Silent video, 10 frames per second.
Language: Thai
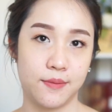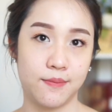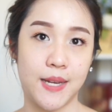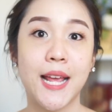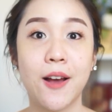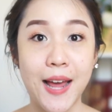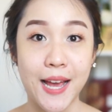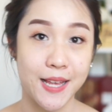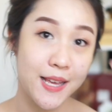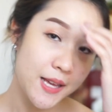มันได้เท่าไหร่
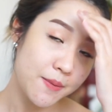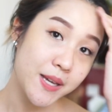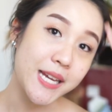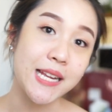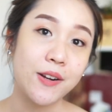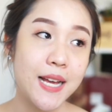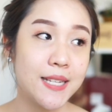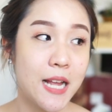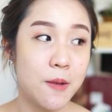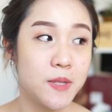เมื่อกี้เราได้
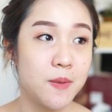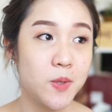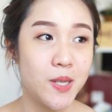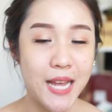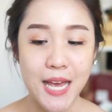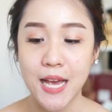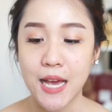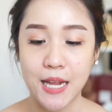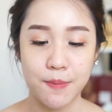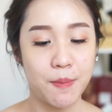สสามิบจุดห้า
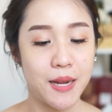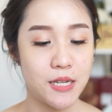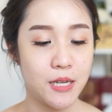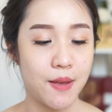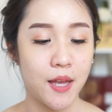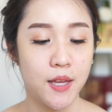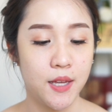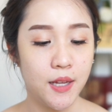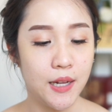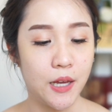อะไรประมาณนี้ใช่ไหม
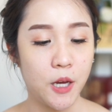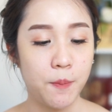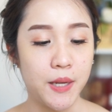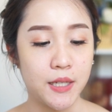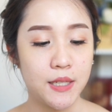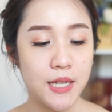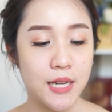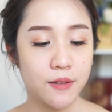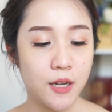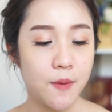เราก็เปิดเครื่อง
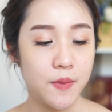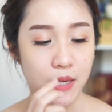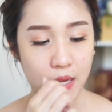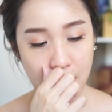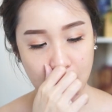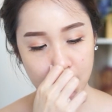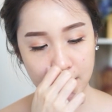อีกรอบนึงนะคะ